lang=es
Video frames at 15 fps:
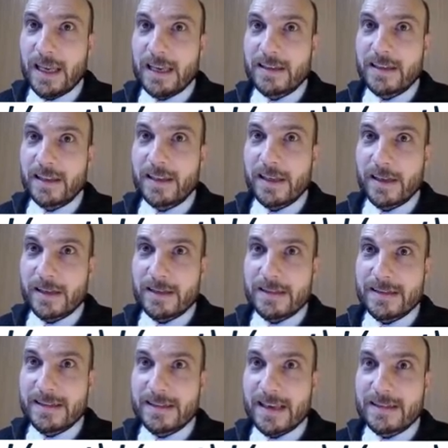Es decir,
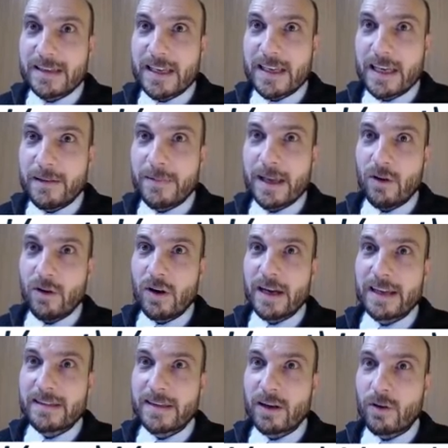se escribe lo
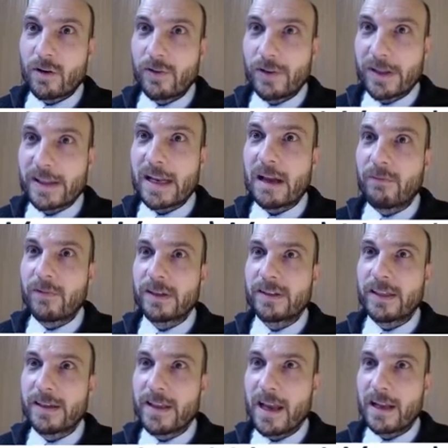que se conoce de la
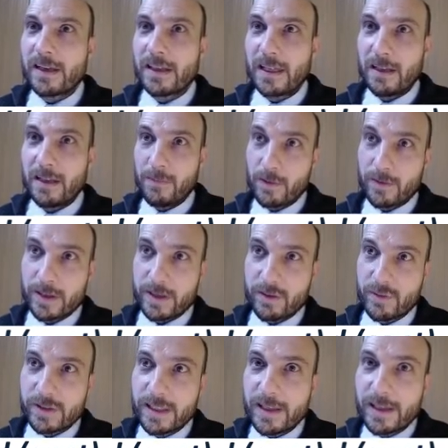fuente ideal, el valor de
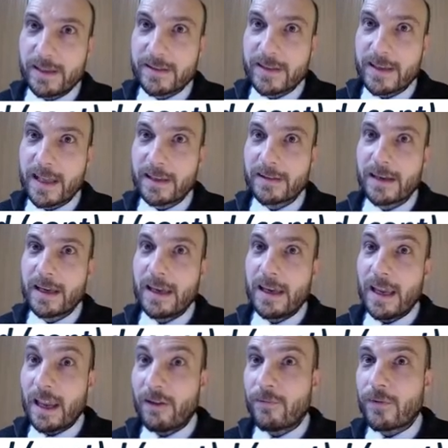su intensidad,
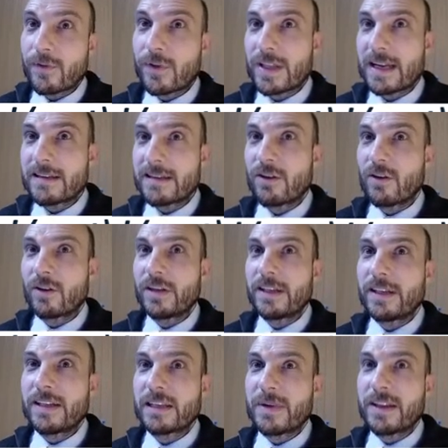en función de las
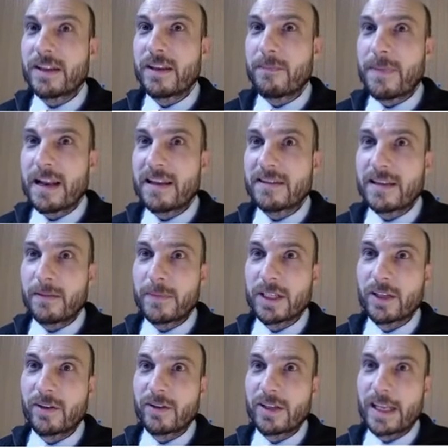incógnitas principales del
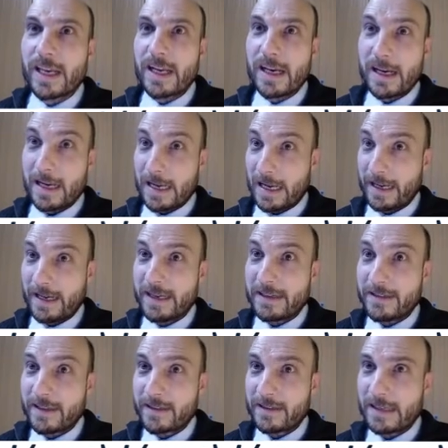método del
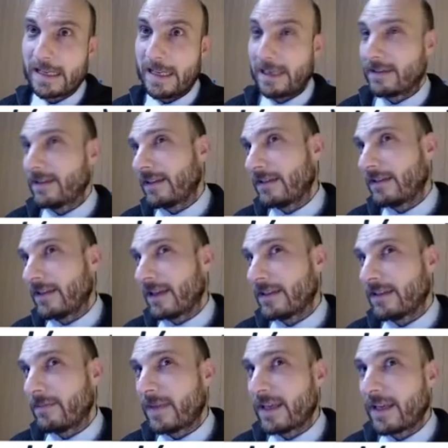análisis, las intensidades
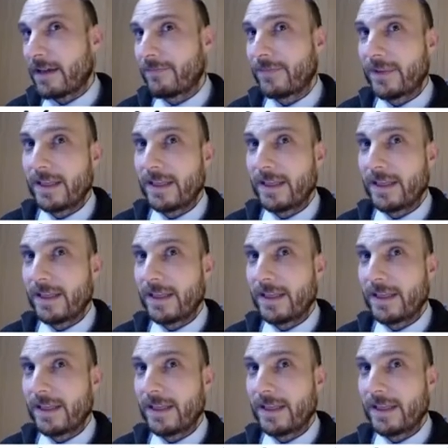de malla.